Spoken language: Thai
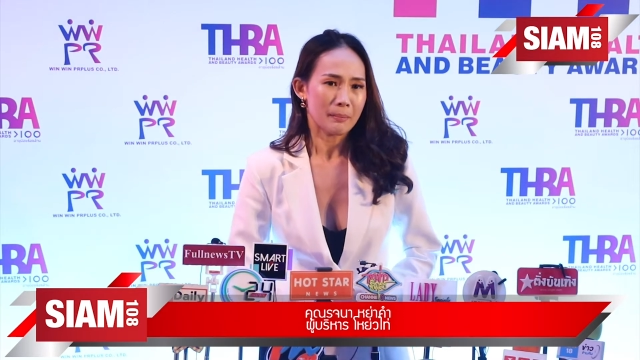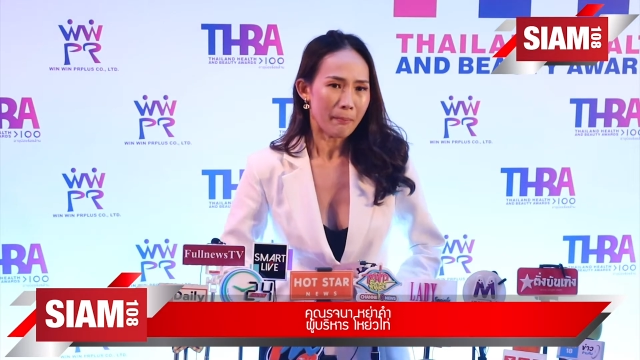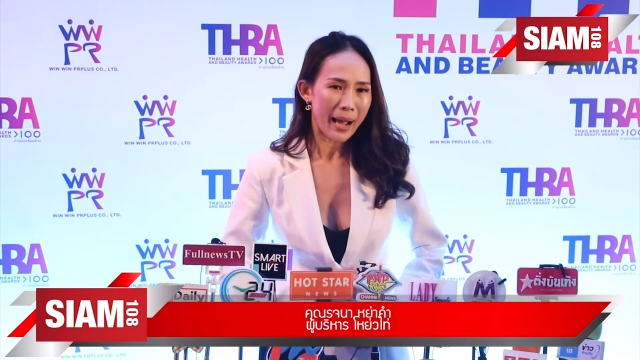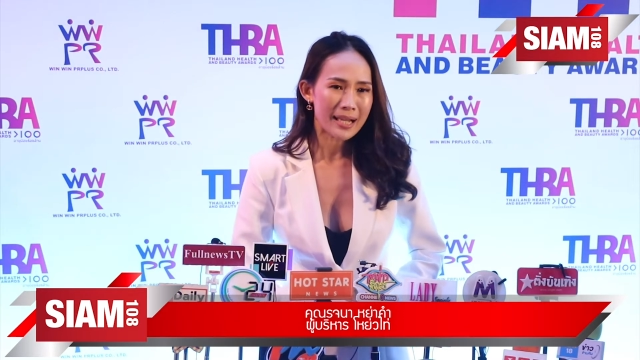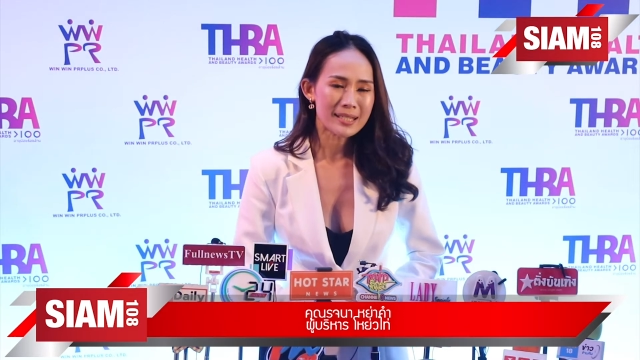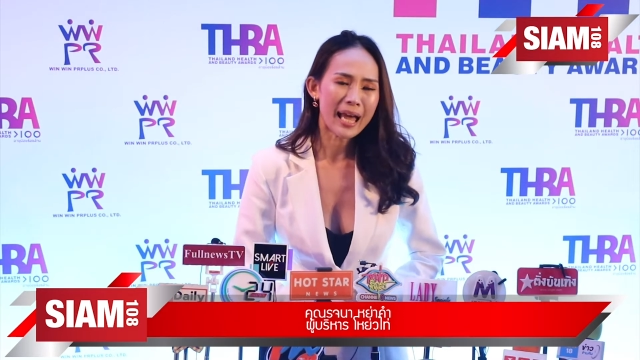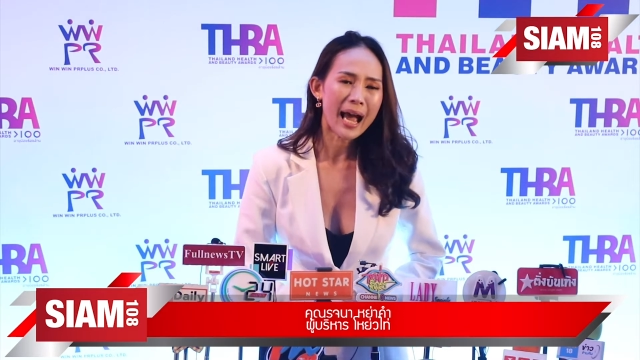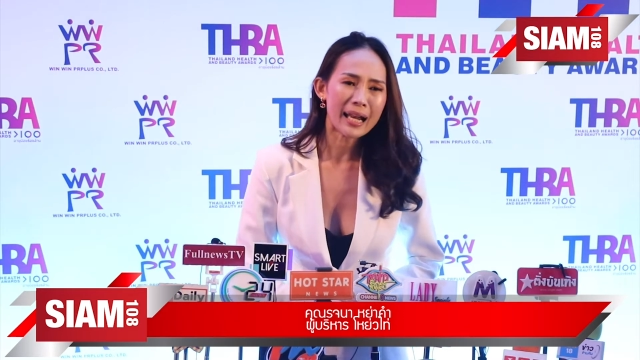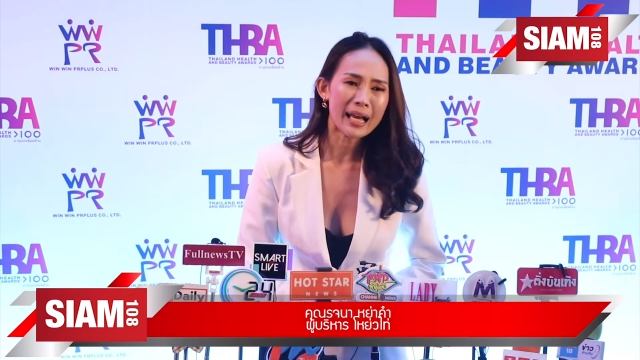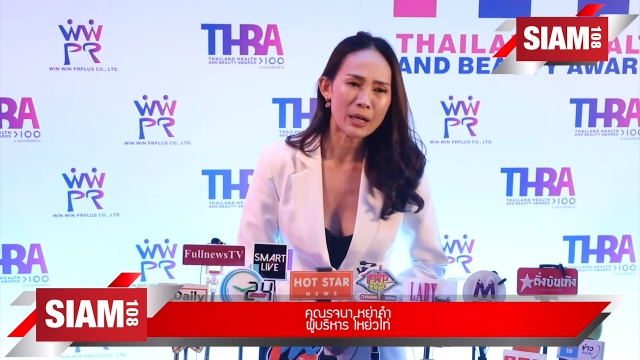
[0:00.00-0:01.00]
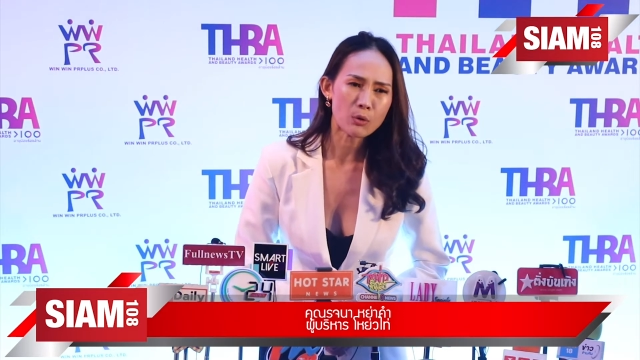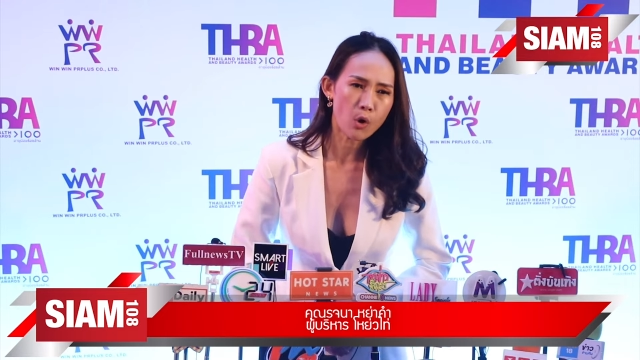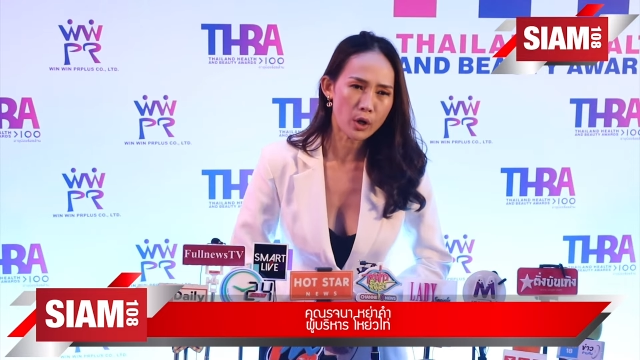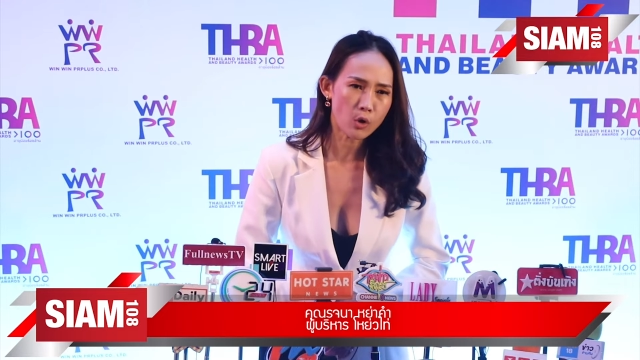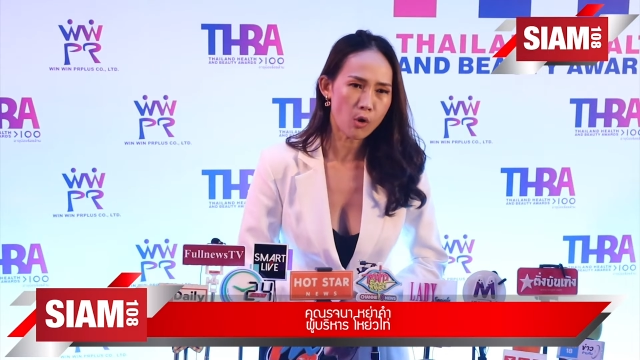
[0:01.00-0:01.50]
มาร์คหน้านะคะ ทุก
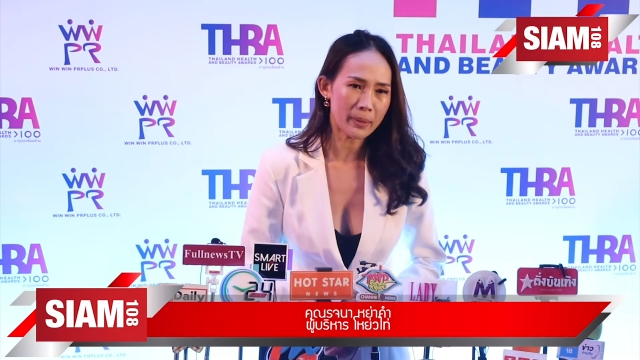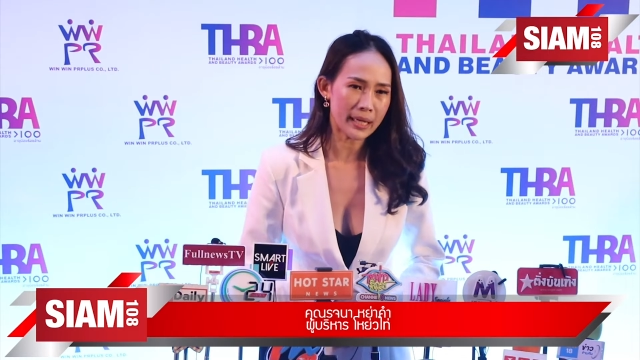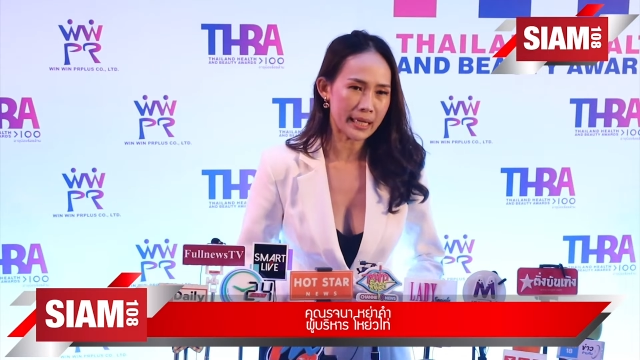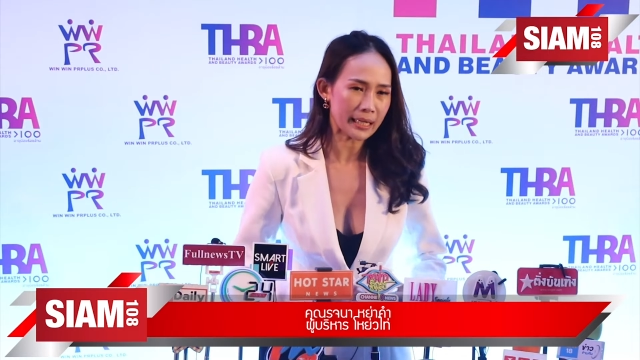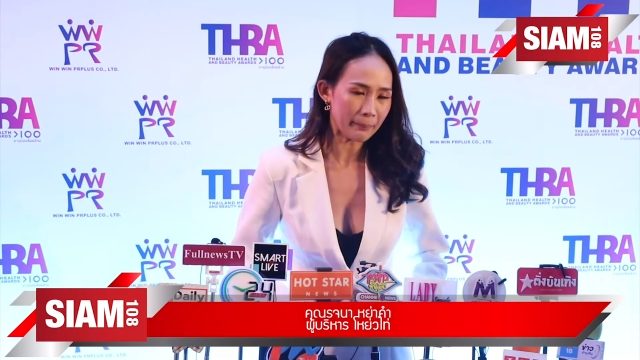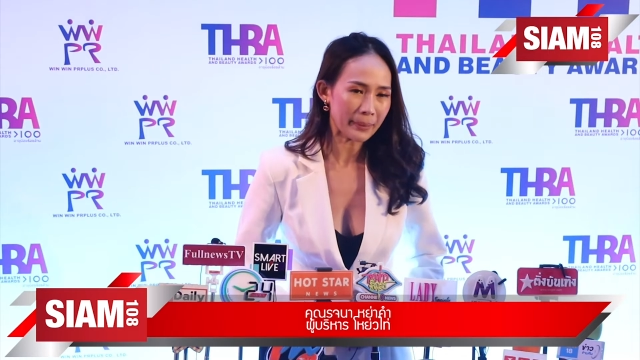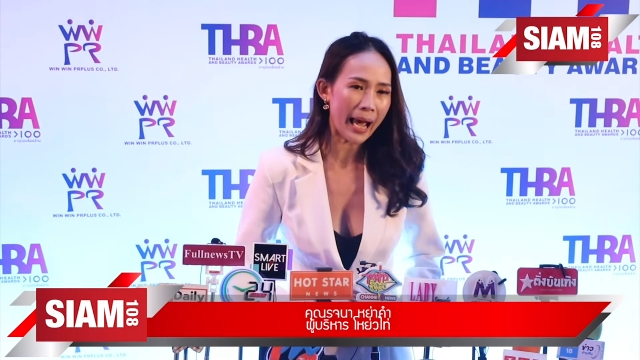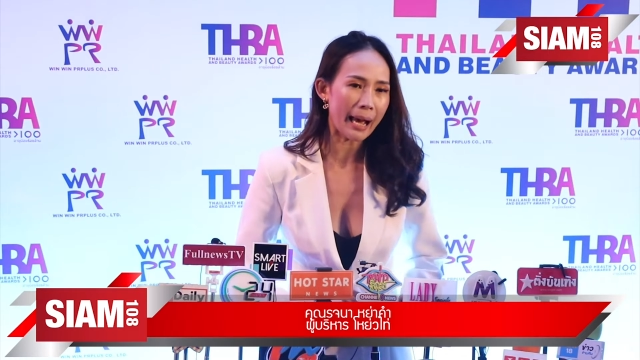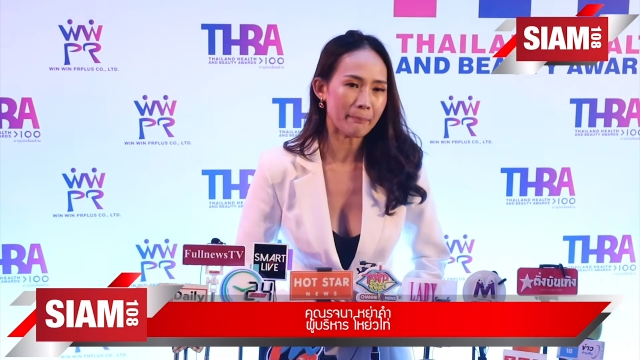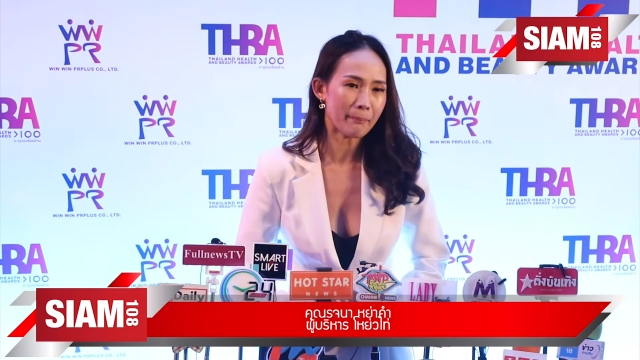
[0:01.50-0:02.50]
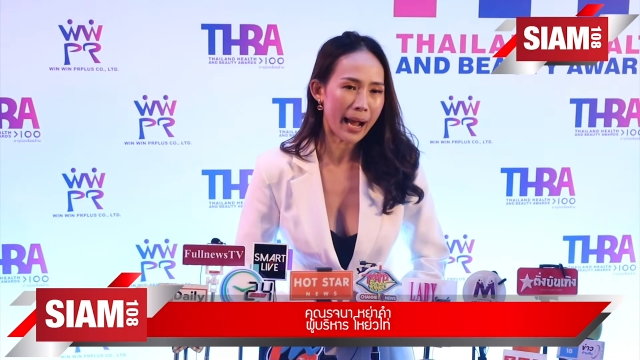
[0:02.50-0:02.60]
คนคงมีคำถาม